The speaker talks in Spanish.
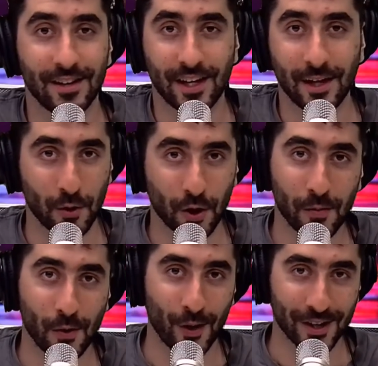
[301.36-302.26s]
de hip hop,
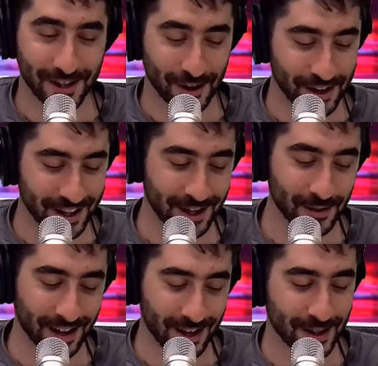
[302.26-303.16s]
o así lo
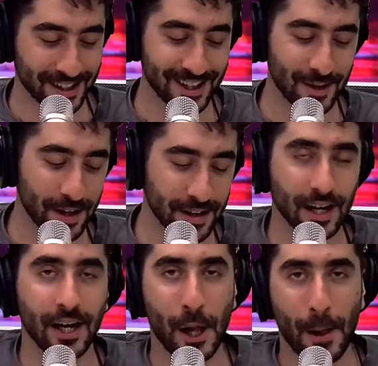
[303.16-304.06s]
describe el material de
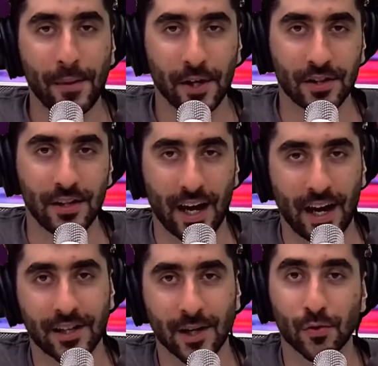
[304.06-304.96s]
prensa, pero si
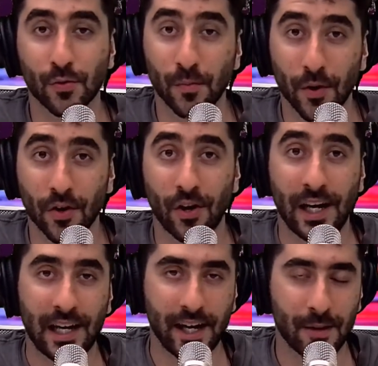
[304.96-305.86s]
analizamos un poco
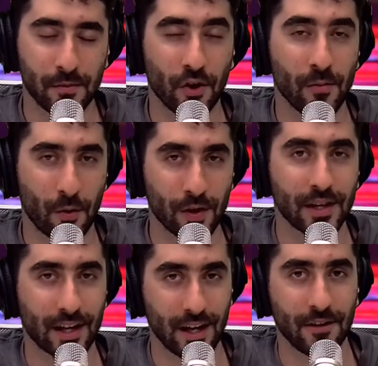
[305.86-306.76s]
el lineup nos damos
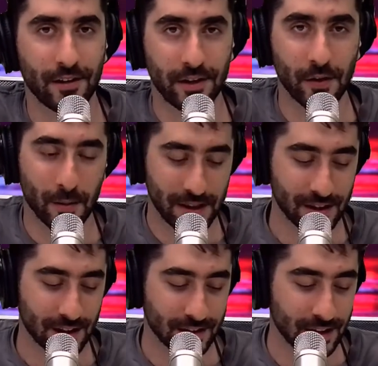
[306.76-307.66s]
cuenta que efectivamente
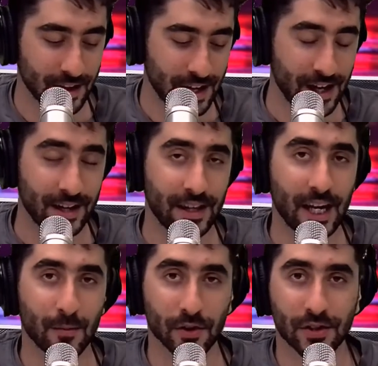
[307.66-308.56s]
es así.
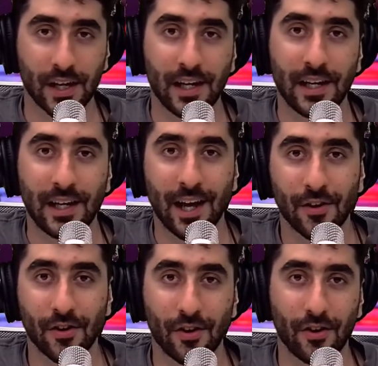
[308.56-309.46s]
Tenemos en el
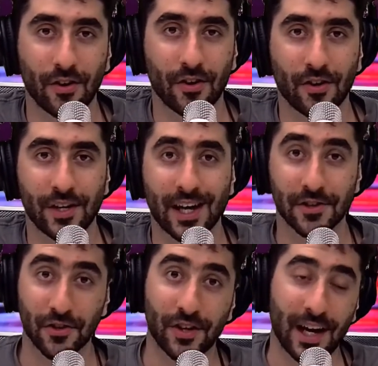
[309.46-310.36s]
lado
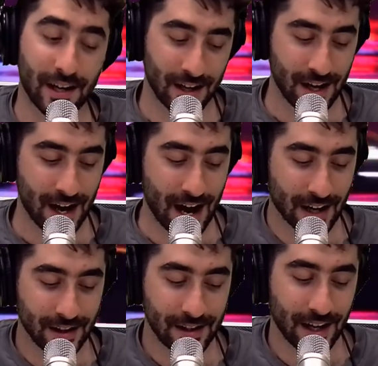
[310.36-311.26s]
nacional
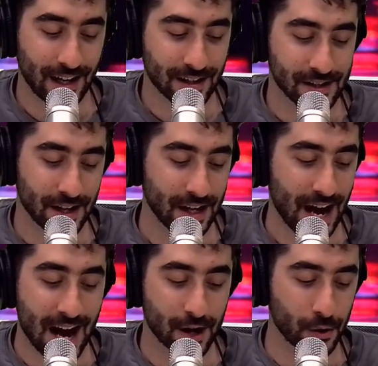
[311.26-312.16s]
artistas de la talla de
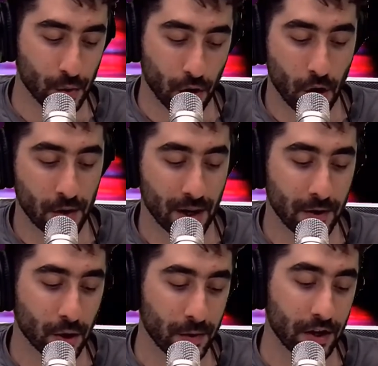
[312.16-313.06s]
Acru, Omen el
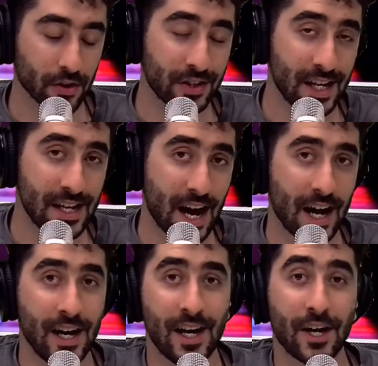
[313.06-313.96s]
Mero Mero,
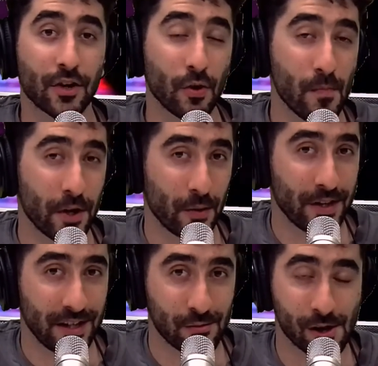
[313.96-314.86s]
TK, Rompe
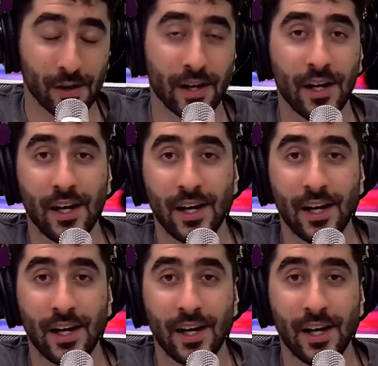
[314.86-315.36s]
99,